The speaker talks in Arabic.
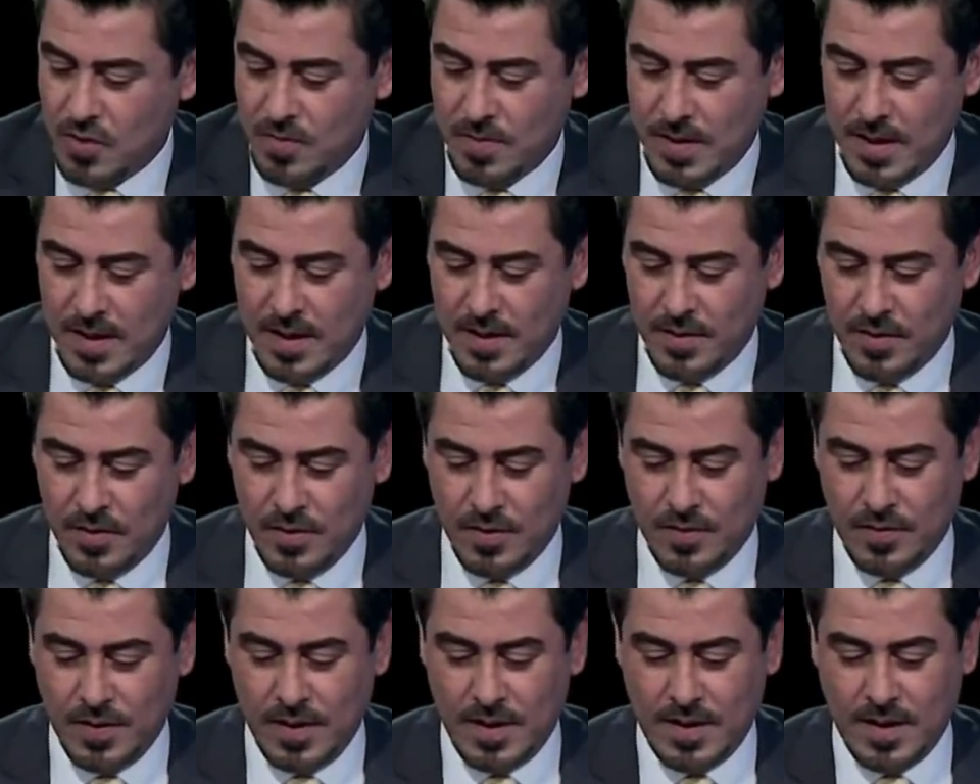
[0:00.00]
ضيوف
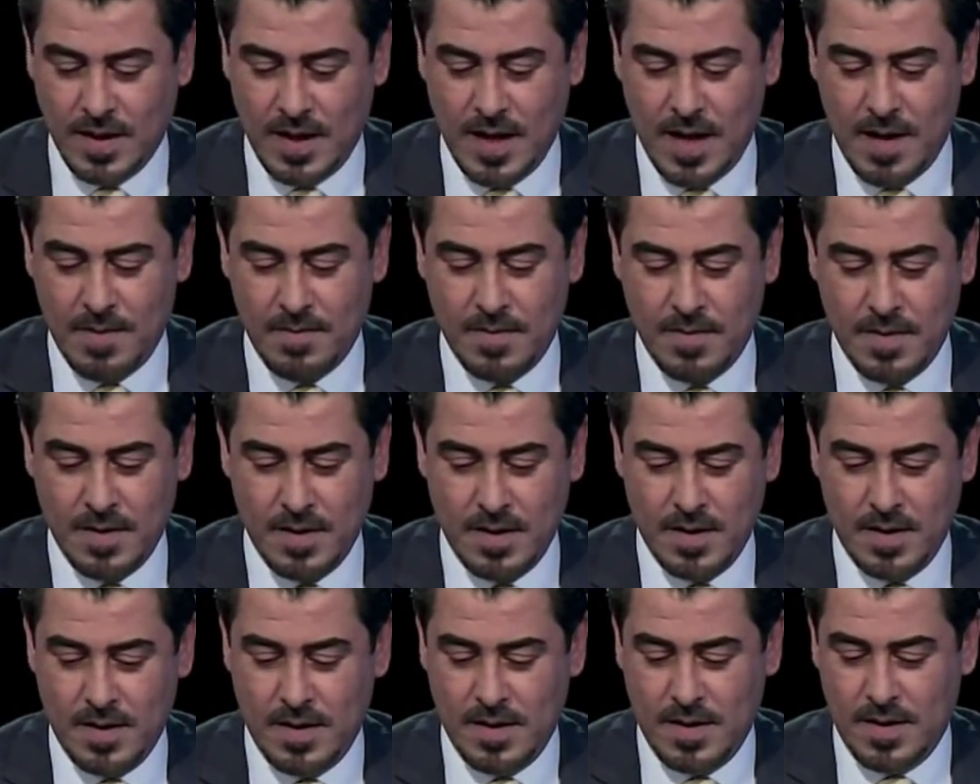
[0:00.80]
الكرام.
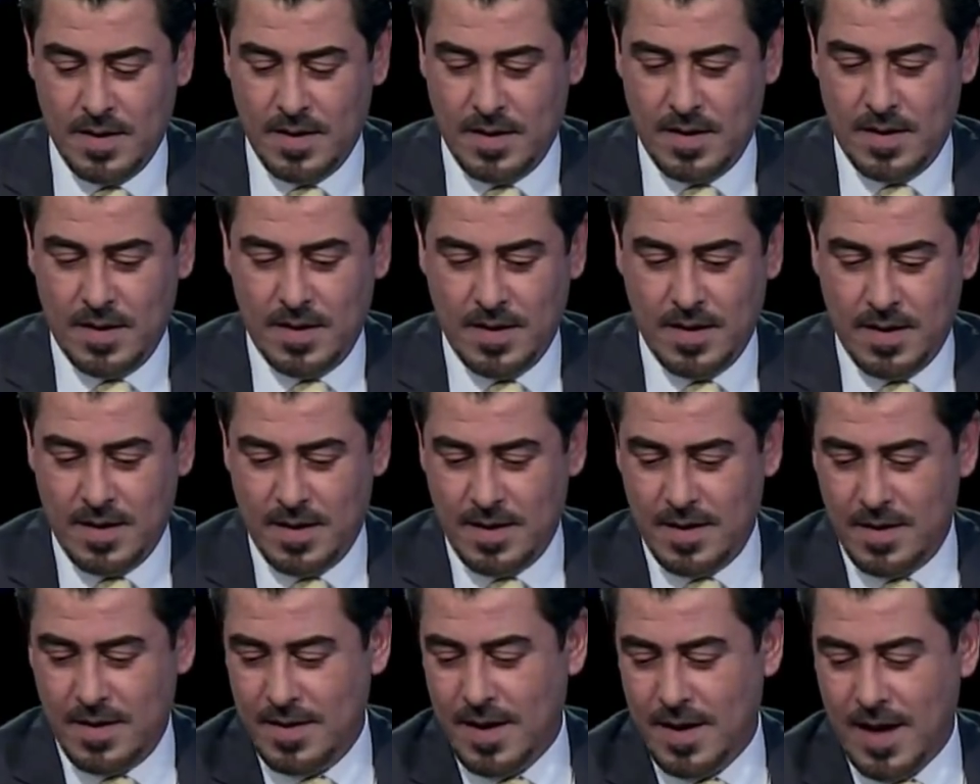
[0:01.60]
آه،
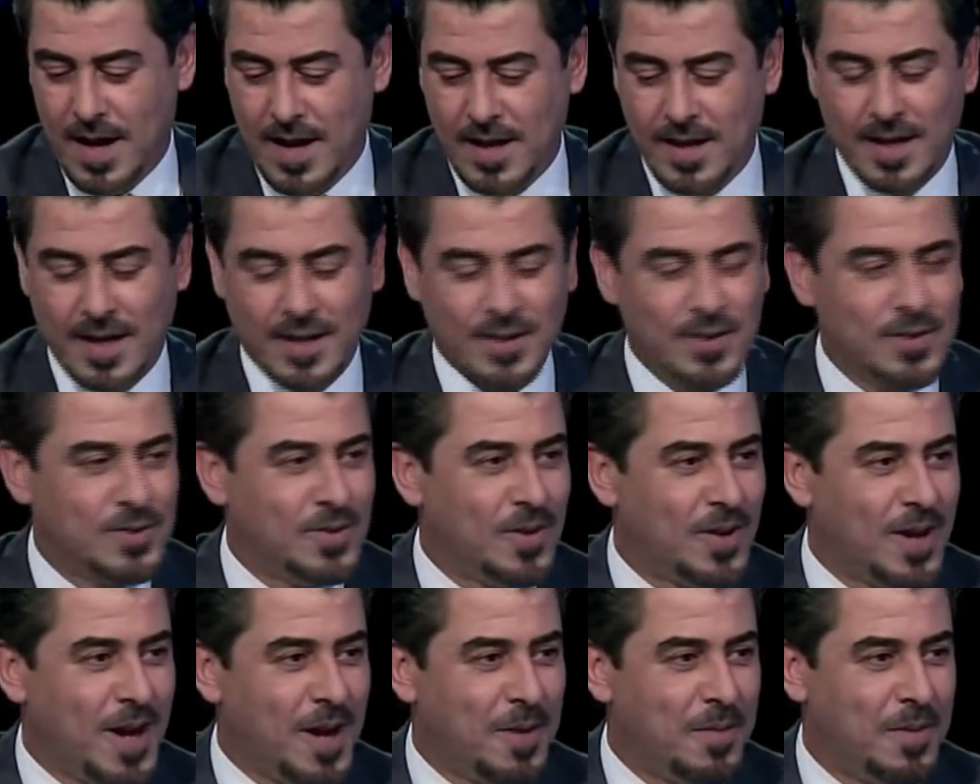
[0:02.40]
حيا الله دكتور
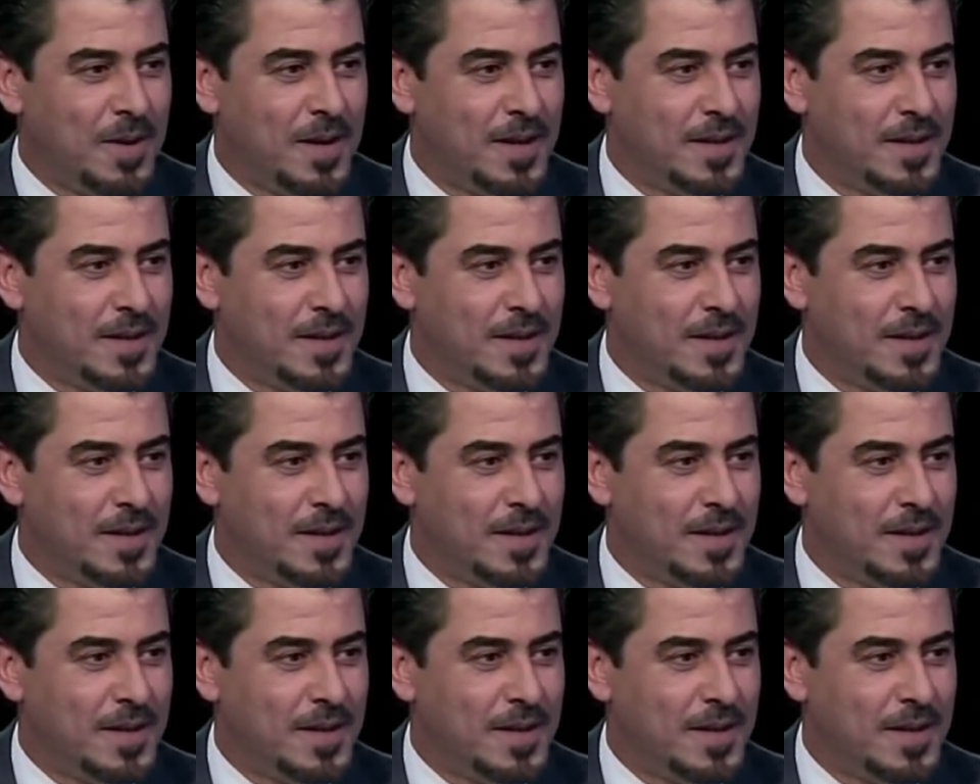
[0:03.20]
احمد.